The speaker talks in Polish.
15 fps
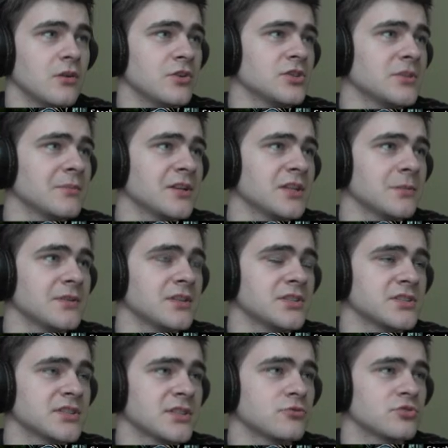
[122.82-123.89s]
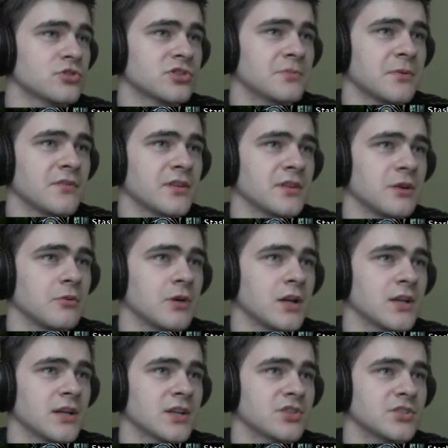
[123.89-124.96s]
o itemach nie będę się za dużo rozpowiadał,
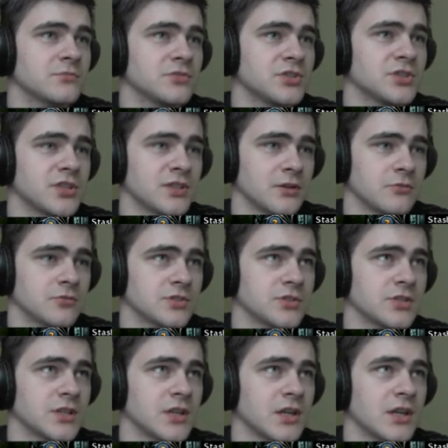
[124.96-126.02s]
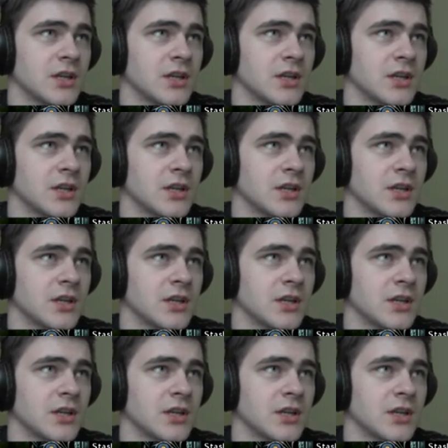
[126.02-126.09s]
każdy musi się nauczyć.